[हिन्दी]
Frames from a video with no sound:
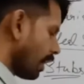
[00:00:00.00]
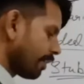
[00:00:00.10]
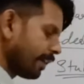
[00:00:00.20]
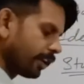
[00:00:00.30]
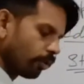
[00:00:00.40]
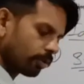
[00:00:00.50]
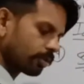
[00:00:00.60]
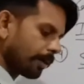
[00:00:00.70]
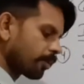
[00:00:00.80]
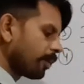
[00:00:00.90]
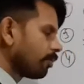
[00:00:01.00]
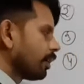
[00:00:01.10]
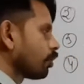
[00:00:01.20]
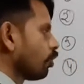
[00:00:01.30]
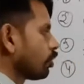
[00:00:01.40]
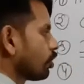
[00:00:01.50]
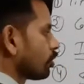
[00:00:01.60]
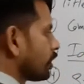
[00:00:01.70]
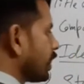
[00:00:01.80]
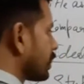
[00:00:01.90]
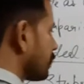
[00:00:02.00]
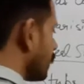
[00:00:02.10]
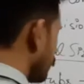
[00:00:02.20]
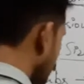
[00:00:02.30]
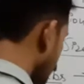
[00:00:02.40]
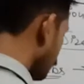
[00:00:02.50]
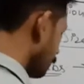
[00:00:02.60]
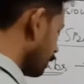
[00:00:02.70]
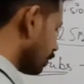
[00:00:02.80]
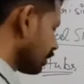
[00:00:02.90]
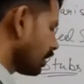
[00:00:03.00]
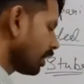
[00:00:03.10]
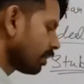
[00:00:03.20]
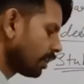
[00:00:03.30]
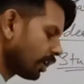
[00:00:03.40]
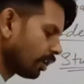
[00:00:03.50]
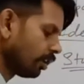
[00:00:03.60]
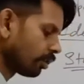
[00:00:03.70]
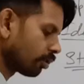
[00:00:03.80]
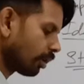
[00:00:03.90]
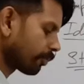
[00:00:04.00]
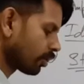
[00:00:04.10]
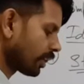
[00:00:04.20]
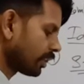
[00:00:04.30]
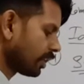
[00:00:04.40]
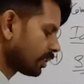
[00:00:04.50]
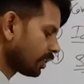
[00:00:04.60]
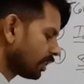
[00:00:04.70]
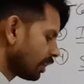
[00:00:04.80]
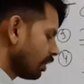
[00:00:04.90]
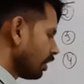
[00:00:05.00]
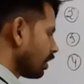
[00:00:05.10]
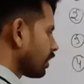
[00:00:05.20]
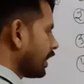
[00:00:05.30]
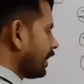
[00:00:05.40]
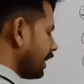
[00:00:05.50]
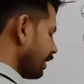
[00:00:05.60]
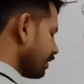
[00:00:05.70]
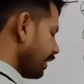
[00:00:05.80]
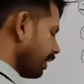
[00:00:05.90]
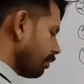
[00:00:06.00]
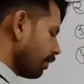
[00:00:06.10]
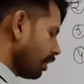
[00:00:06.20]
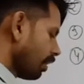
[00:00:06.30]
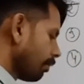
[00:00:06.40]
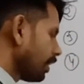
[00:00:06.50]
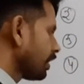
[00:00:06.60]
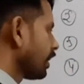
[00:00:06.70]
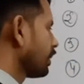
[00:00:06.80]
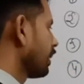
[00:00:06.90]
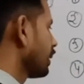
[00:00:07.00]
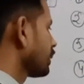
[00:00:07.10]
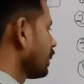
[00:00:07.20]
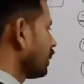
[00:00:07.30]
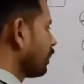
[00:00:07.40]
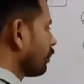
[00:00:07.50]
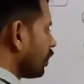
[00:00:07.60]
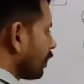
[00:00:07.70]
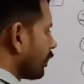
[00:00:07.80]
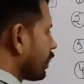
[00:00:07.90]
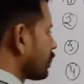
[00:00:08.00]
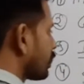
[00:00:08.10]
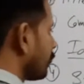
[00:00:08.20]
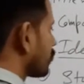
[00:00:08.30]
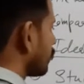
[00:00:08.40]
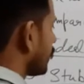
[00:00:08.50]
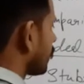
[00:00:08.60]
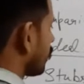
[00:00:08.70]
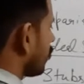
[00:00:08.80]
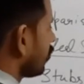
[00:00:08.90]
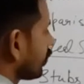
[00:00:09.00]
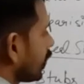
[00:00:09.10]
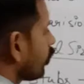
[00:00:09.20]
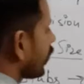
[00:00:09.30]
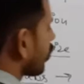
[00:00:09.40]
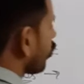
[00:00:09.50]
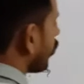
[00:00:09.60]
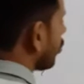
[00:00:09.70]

आर वेरी लॉन्ग आपको मालूम है रो तो होती हैं सबसे ज़्यादा लंबी होती हैं ठीक है ना तो आपको क्या देना चाहिए राइट हैंड साइड में भी दे देना चाहिए अगर स्टब्स की बात करें देखो एक रो है